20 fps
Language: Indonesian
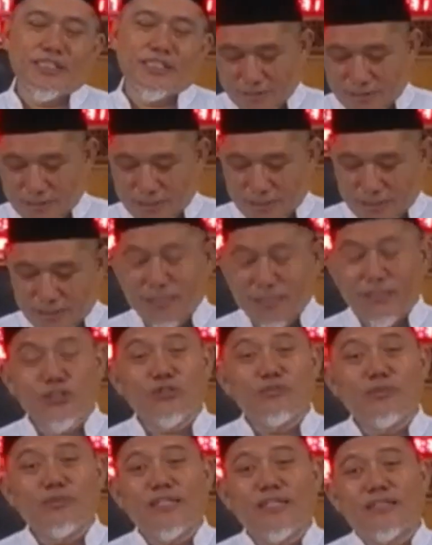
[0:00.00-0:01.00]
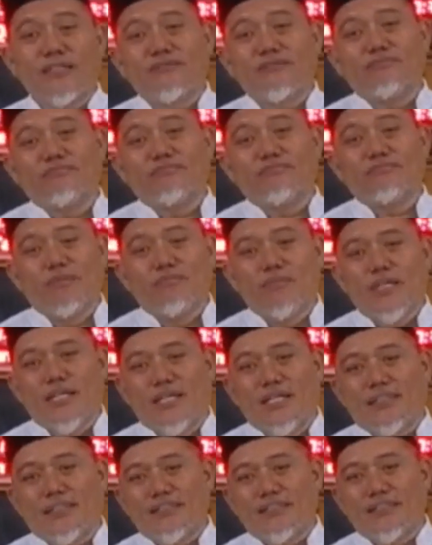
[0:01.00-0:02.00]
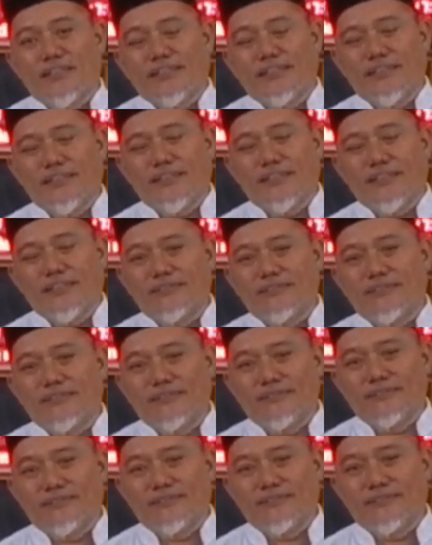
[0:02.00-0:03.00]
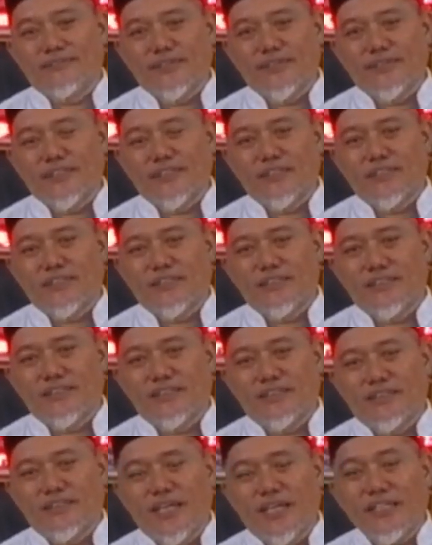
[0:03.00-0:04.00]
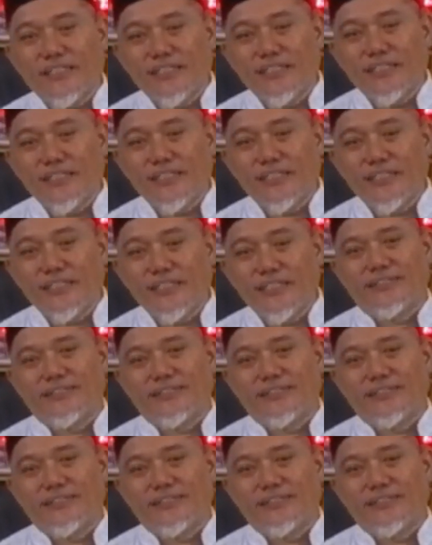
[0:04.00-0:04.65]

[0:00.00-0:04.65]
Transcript: saya akan coba membahas tentang uh, hadis.